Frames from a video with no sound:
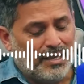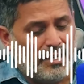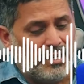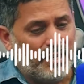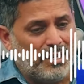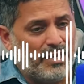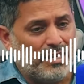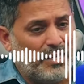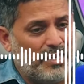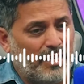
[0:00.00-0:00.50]

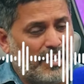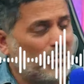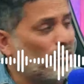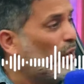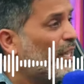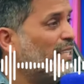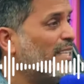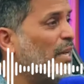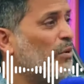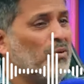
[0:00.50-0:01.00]
Y,
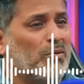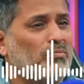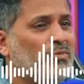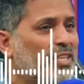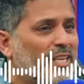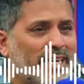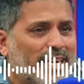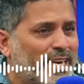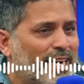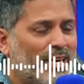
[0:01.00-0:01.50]
no que tengo
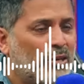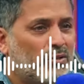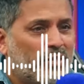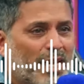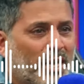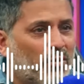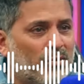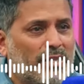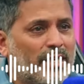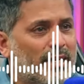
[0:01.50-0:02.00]
el dineral,
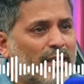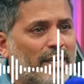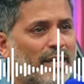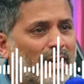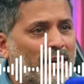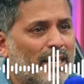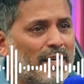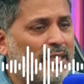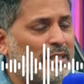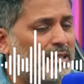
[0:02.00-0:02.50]
no tengo un
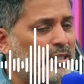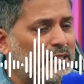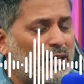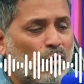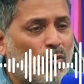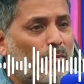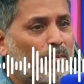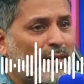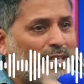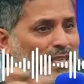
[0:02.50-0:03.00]
dineral,
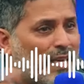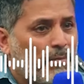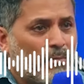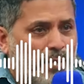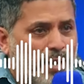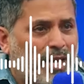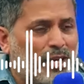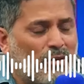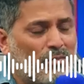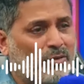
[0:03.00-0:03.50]
tengo
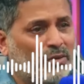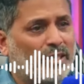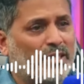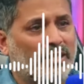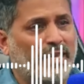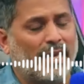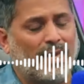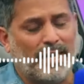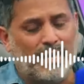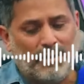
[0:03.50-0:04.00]
un, pequeño
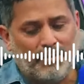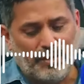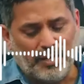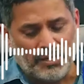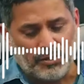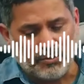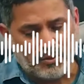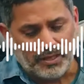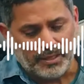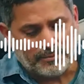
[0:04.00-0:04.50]
porcentaje de la
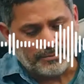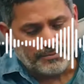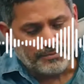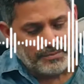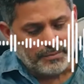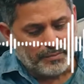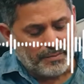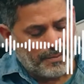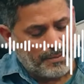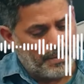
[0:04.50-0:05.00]
película.
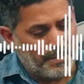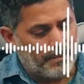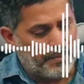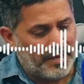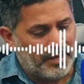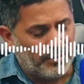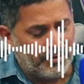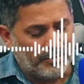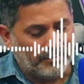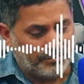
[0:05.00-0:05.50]

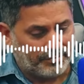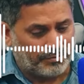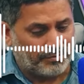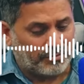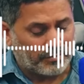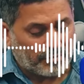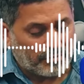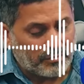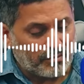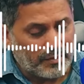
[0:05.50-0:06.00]
Pero
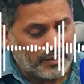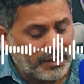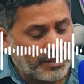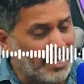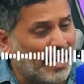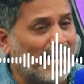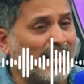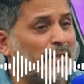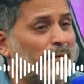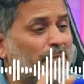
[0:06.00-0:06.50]

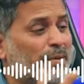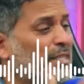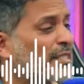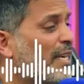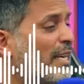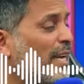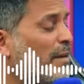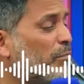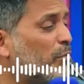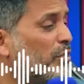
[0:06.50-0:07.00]
la gente
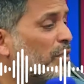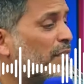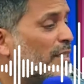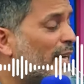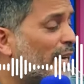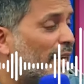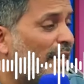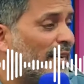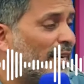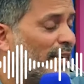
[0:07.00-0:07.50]
piensa que el
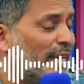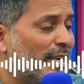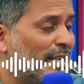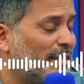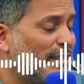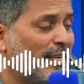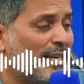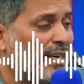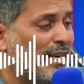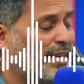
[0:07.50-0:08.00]
porcentaje de de,
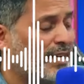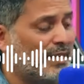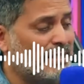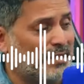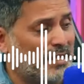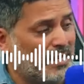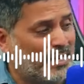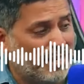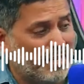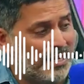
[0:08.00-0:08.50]
la,
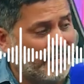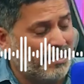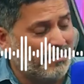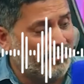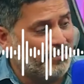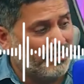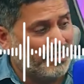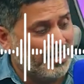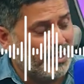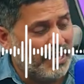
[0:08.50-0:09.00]
de,
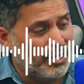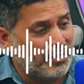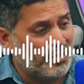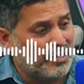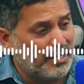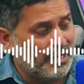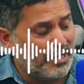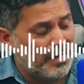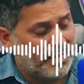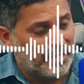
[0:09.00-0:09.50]
la,
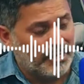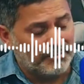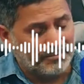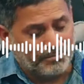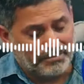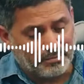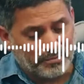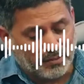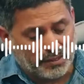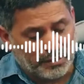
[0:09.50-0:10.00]
de la... La